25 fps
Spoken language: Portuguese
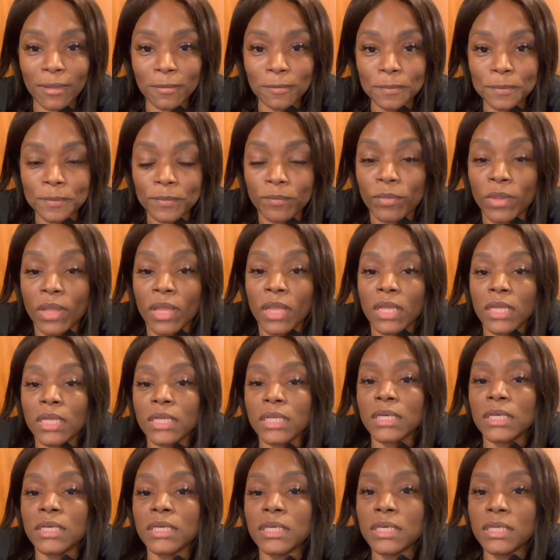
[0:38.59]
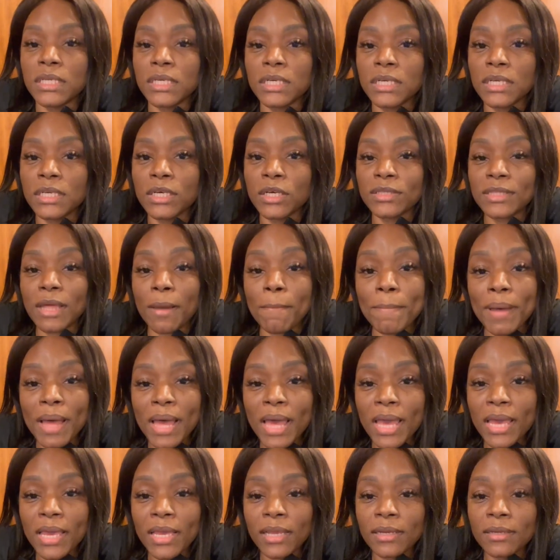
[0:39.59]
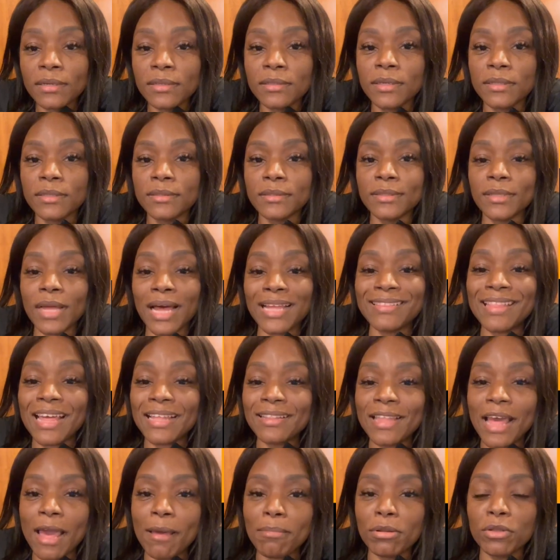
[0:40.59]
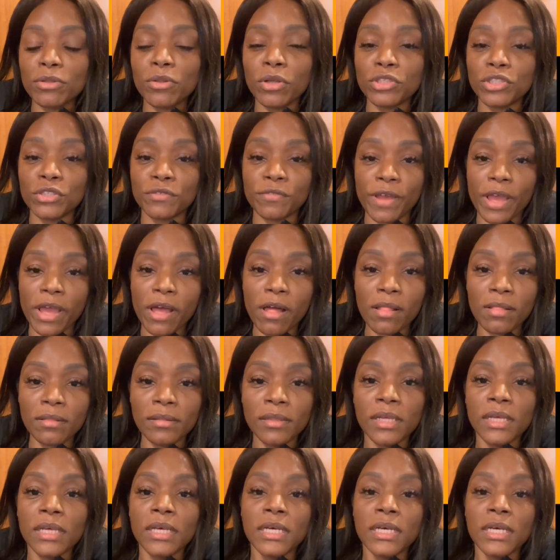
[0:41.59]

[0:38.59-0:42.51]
Uh, também a DW Deutsche Welle